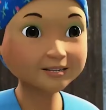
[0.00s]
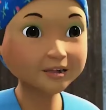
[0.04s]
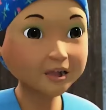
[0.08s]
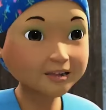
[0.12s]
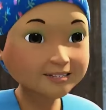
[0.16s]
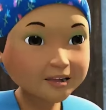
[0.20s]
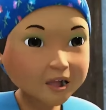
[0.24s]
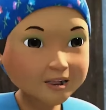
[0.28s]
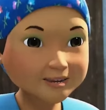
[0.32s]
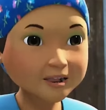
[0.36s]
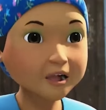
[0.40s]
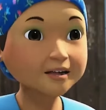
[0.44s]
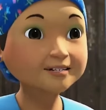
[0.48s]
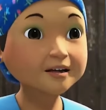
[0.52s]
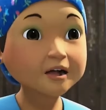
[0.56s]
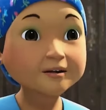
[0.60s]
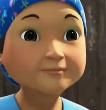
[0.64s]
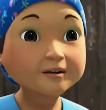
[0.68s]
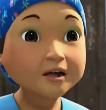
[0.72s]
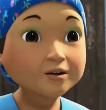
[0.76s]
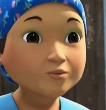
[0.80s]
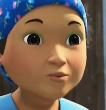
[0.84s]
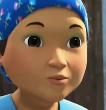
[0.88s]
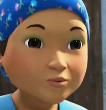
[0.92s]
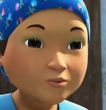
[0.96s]
saya lagi nggak
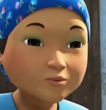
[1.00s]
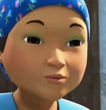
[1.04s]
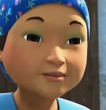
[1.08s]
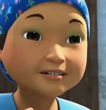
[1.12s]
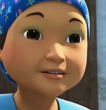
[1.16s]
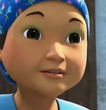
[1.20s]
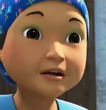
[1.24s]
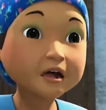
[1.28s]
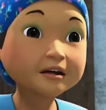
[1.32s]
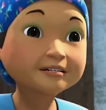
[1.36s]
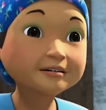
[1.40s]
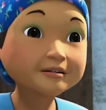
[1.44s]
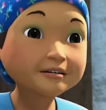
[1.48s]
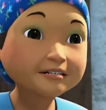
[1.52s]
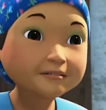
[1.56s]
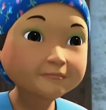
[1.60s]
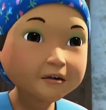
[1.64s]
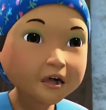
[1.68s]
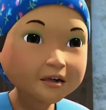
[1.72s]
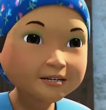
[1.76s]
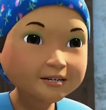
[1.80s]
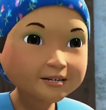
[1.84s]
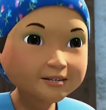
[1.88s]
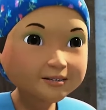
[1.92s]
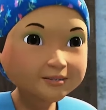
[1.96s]
bawa duit lagi nih,
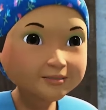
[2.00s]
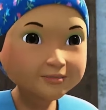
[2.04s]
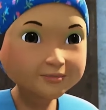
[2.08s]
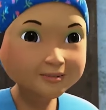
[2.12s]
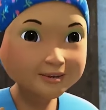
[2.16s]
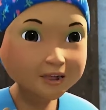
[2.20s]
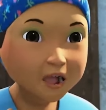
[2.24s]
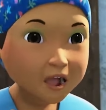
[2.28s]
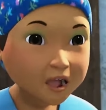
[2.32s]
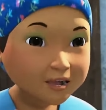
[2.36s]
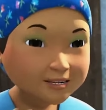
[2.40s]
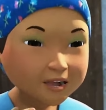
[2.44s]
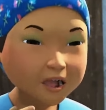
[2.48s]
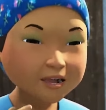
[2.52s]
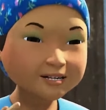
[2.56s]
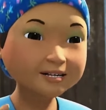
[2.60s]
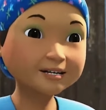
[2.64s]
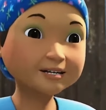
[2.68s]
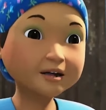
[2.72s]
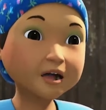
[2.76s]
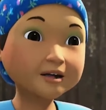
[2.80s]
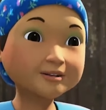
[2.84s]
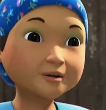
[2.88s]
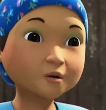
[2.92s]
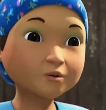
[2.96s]
Bang. Ntar aja deh
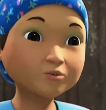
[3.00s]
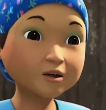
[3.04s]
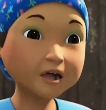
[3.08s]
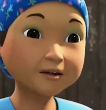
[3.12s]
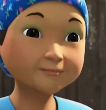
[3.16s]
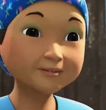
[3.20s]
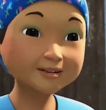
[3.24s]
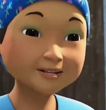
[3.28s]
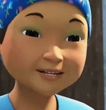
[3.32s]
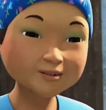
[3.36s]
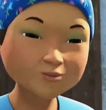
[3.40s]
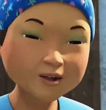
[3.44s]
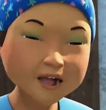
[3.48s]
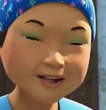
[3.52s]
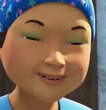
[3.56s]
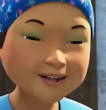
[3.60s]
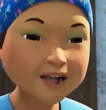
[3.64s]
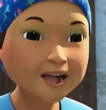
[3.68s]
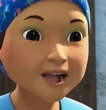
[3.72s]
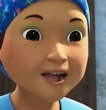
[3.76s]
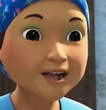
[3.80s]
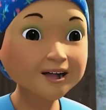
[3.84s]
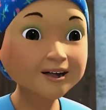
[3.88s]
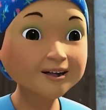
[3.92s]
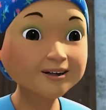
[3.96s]
kalau udah bayar
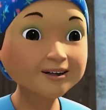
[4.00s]
sunatnya.